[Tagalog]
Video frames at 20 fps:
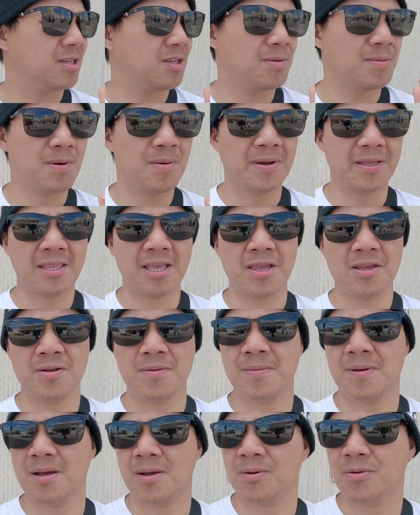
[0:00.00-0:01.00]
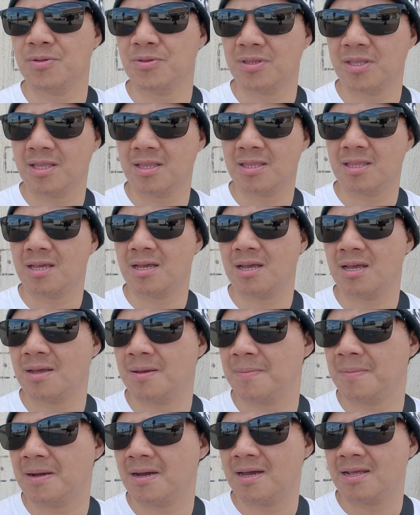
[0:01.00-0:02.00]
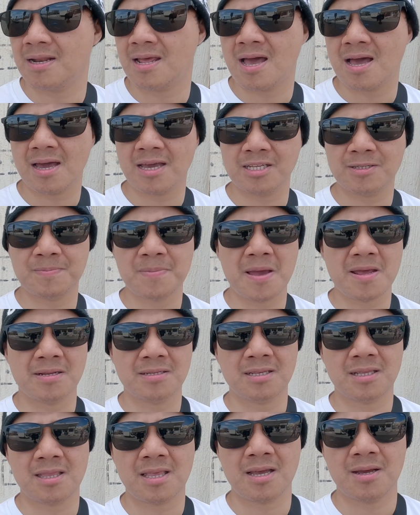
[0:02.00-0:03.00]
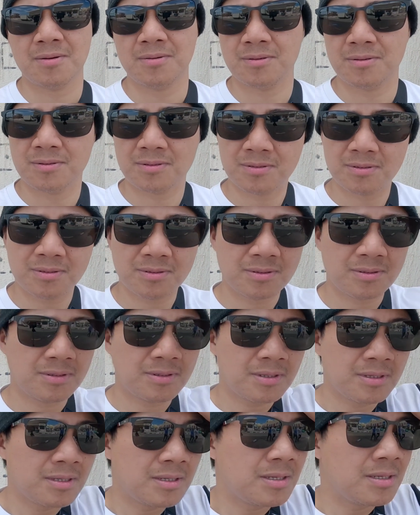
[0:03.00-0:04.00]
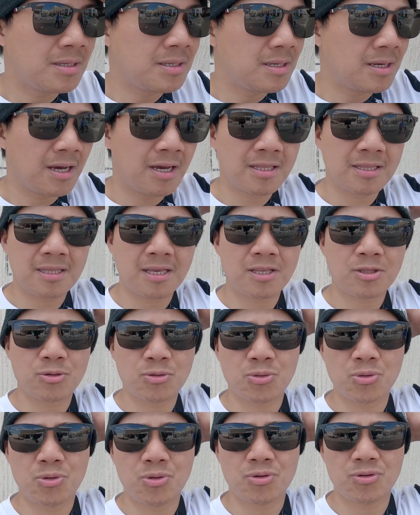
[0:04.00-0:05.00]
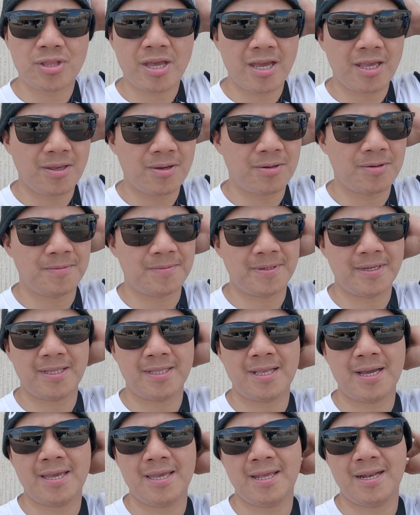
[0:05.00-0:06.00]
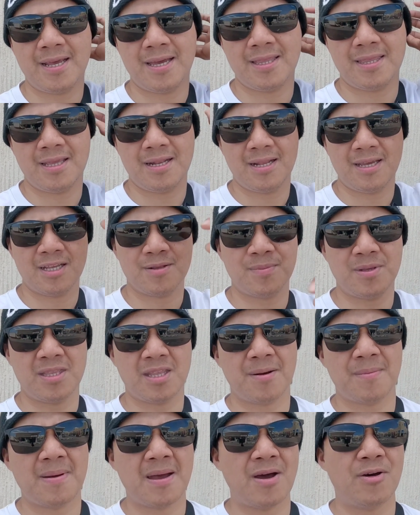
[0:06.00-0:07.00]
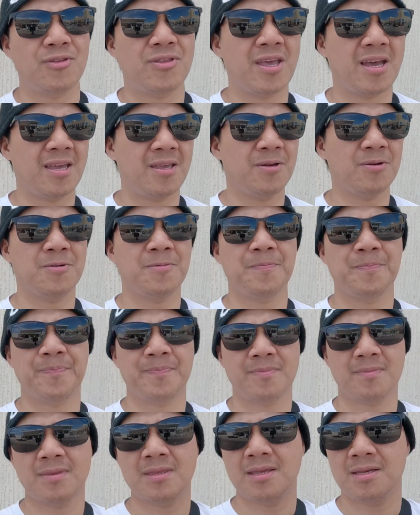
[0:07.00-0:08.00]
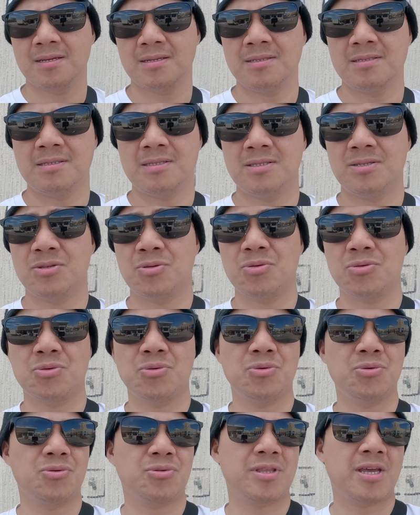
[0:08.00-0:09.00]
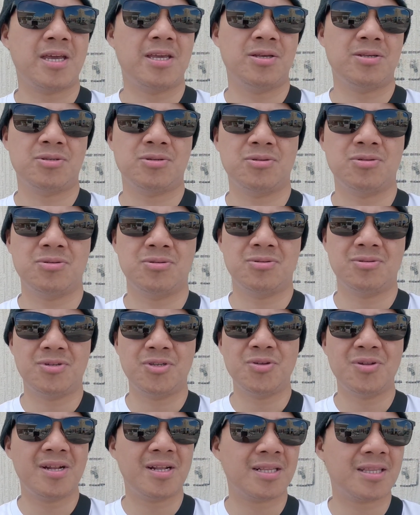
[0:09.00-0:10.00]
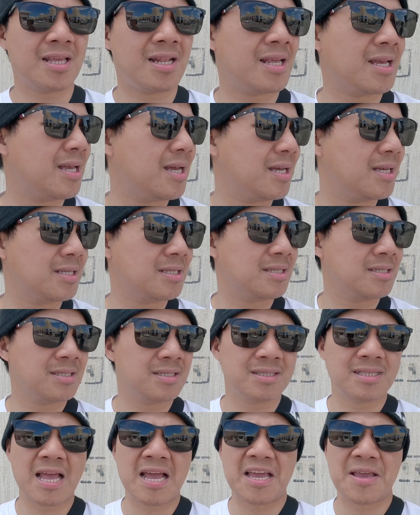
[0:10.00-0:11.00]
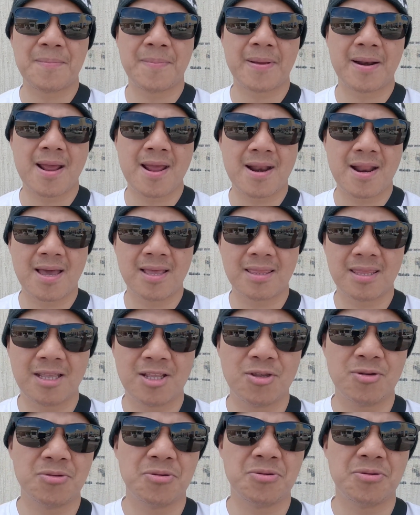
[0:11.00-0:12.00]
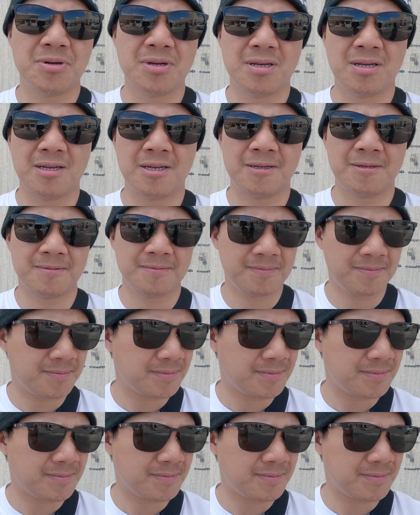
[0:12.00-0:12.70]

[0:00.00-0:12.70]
gumawa tayo ng mga content na mga nakaka-inspire sa tao at uh, tutulong tayo hanggat kaya natin hanggat may trabaho tayo tutulong tayo so yun lang talaga ang tanging paraan natin yung uh,